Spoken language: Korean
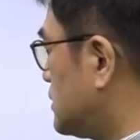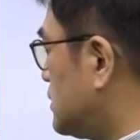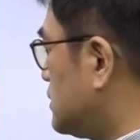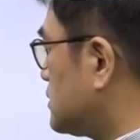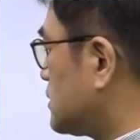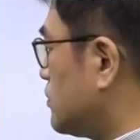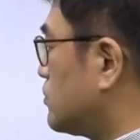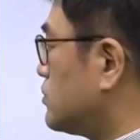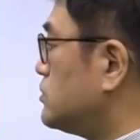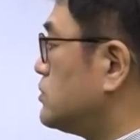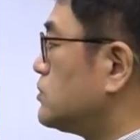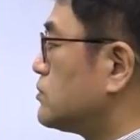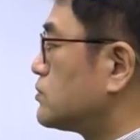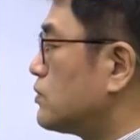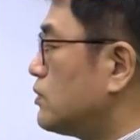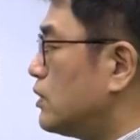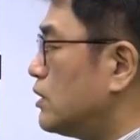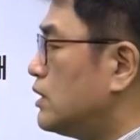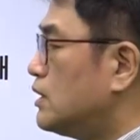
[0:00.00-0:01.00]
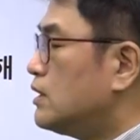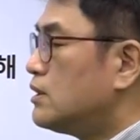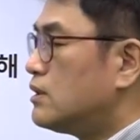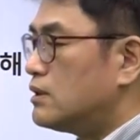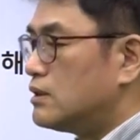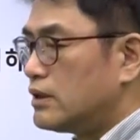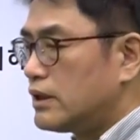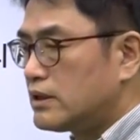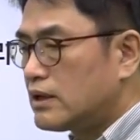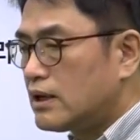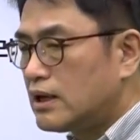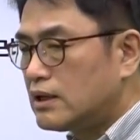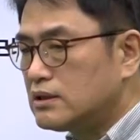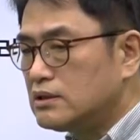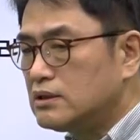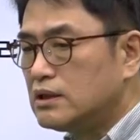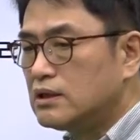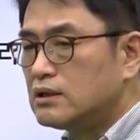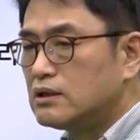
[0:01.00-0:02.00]
자, 이런 식으로 어,
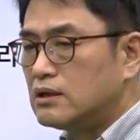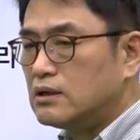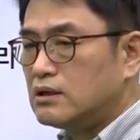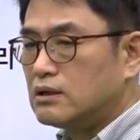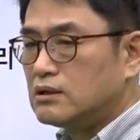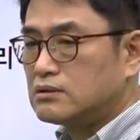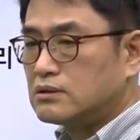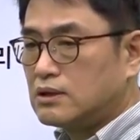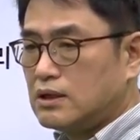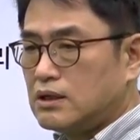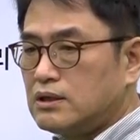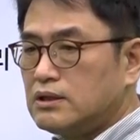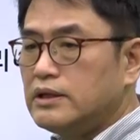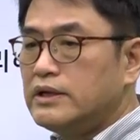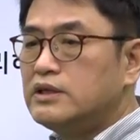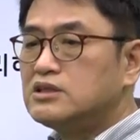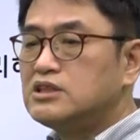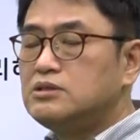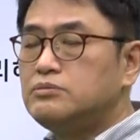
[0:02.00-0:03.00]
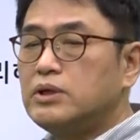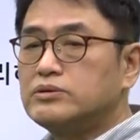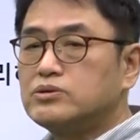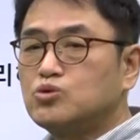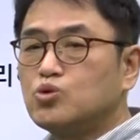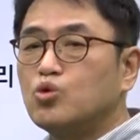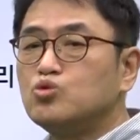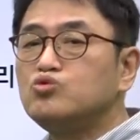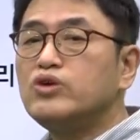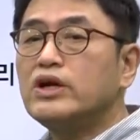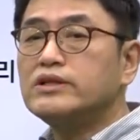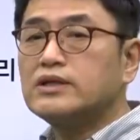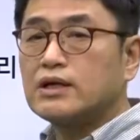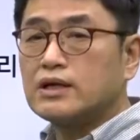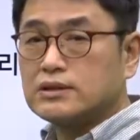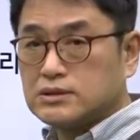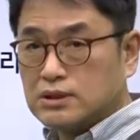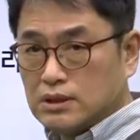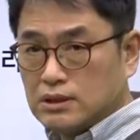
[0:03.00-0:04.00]
해당하는 어, 어떠한 DBMS 종류에
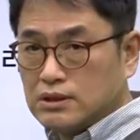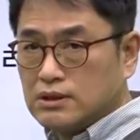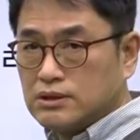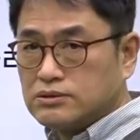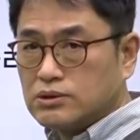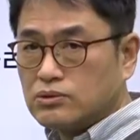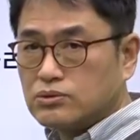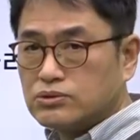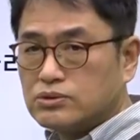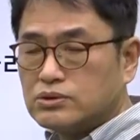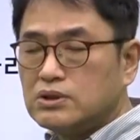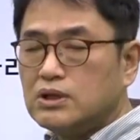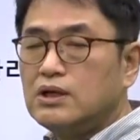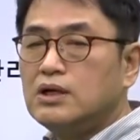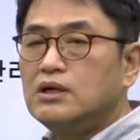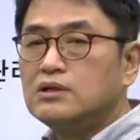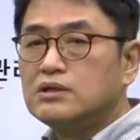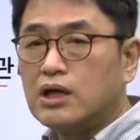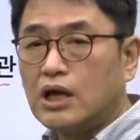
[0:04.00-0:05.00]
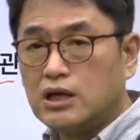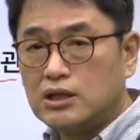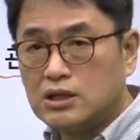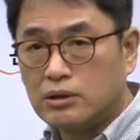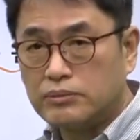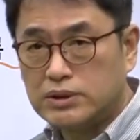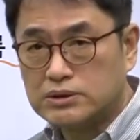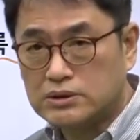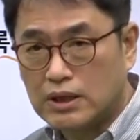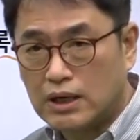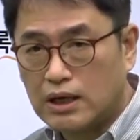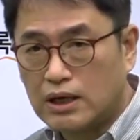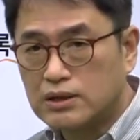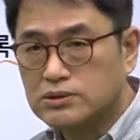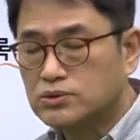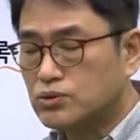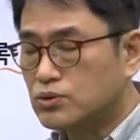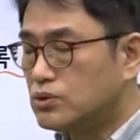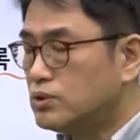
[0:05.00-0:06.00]
따라서 결국은 데이터베이스가
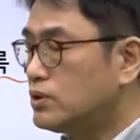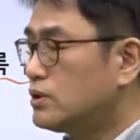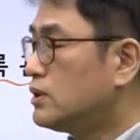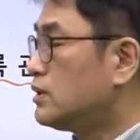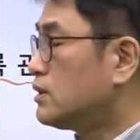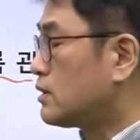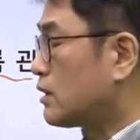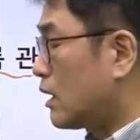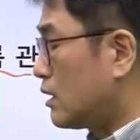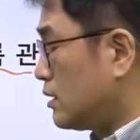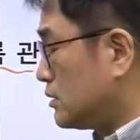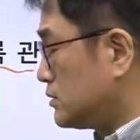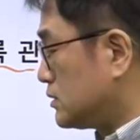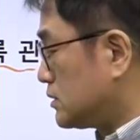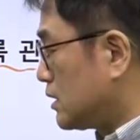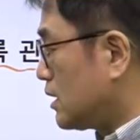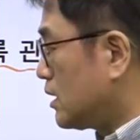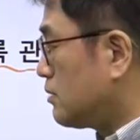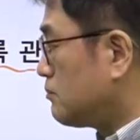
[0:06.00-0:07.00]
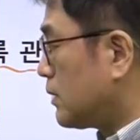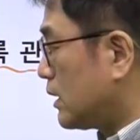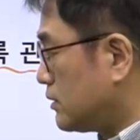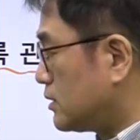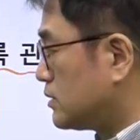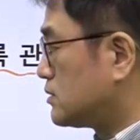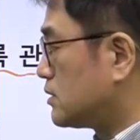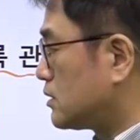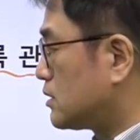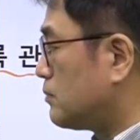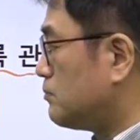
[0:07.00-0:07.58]
서로 달라지게 만들어지게